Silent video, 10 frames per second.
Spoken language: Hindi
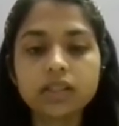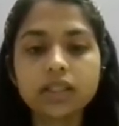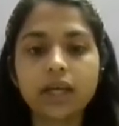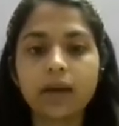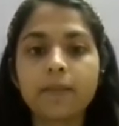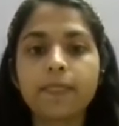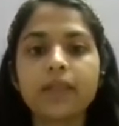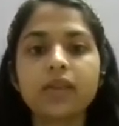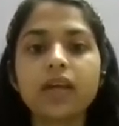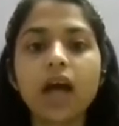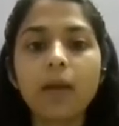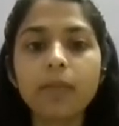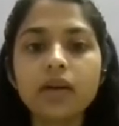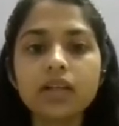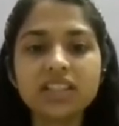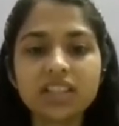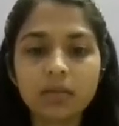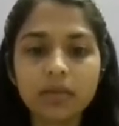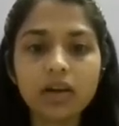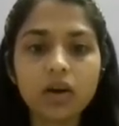ठीक है तो यहाँ पर
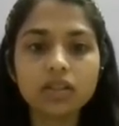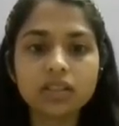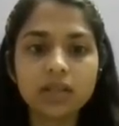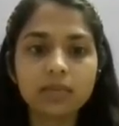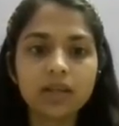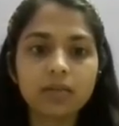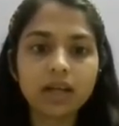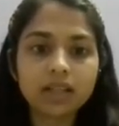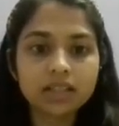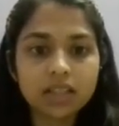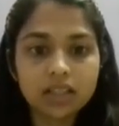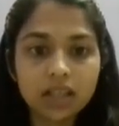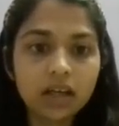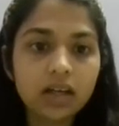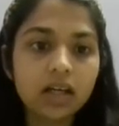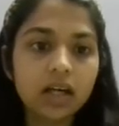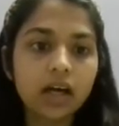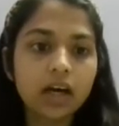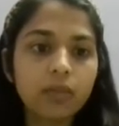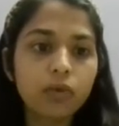स्टेबल नॉन स्टेबल की बात आ जाती है
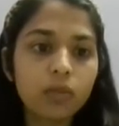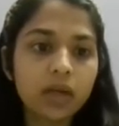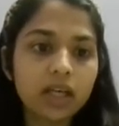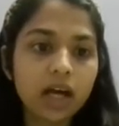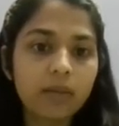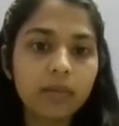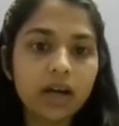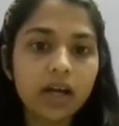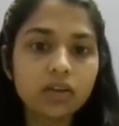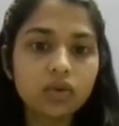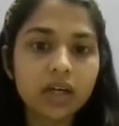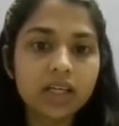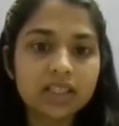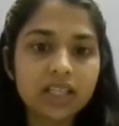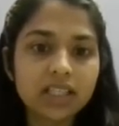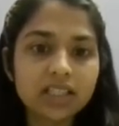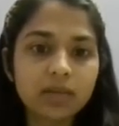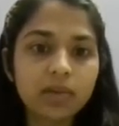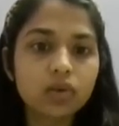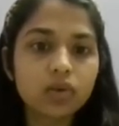अगर ब्रोमीन यहाँ पर है तो इट इज लेस
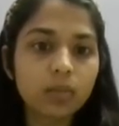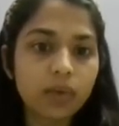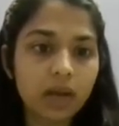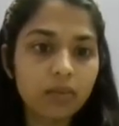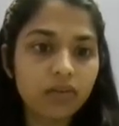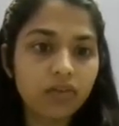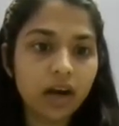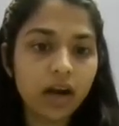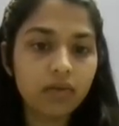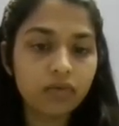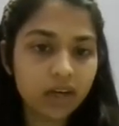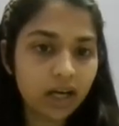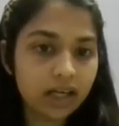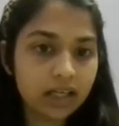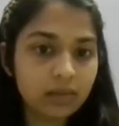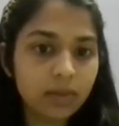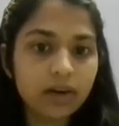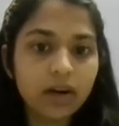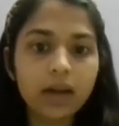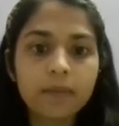स्टेबल क्योंकि प्राइमरी फ्री रेडिकल
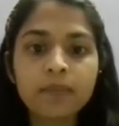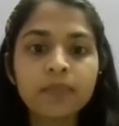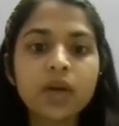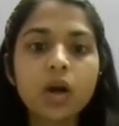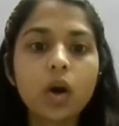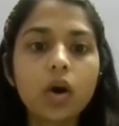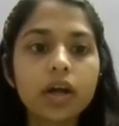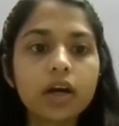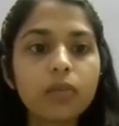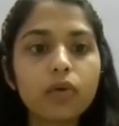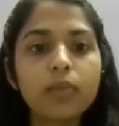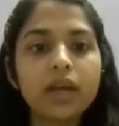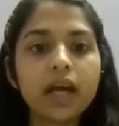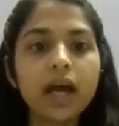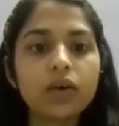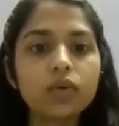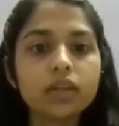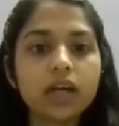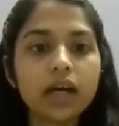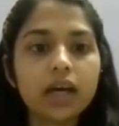बन रहा है और अगर ब्रोमीन ऐड
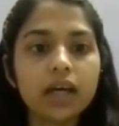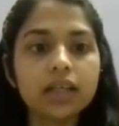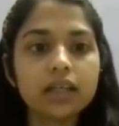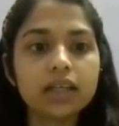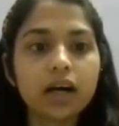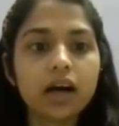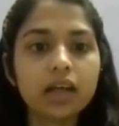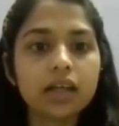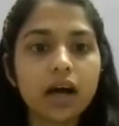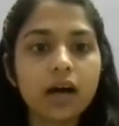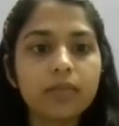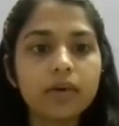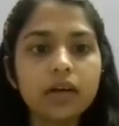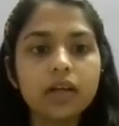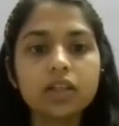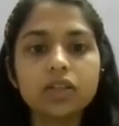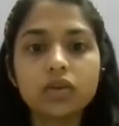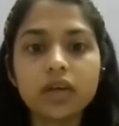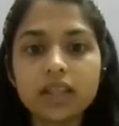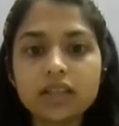होता है कहा यहाँ पर
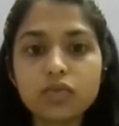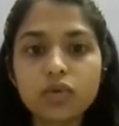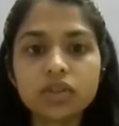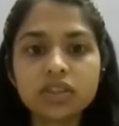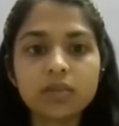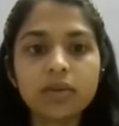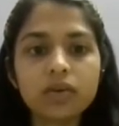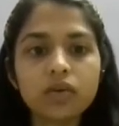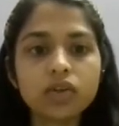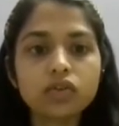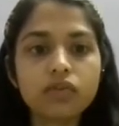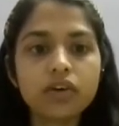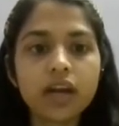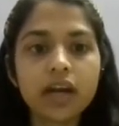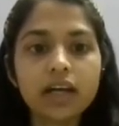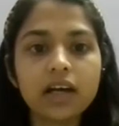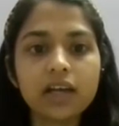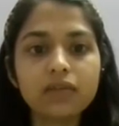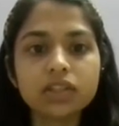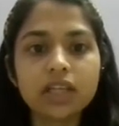तो इट इज मोर स्टेबल क्योंकि जो फ्री रेडिकल
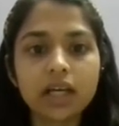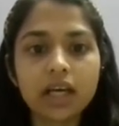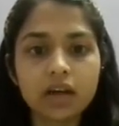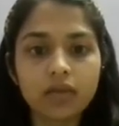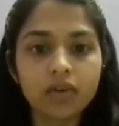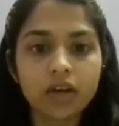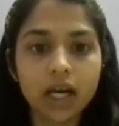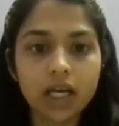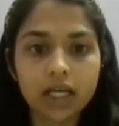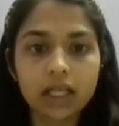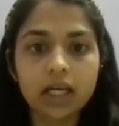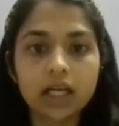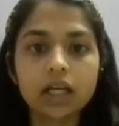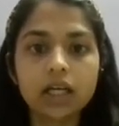है वो सेकेंडरी फ्री रेडिकल है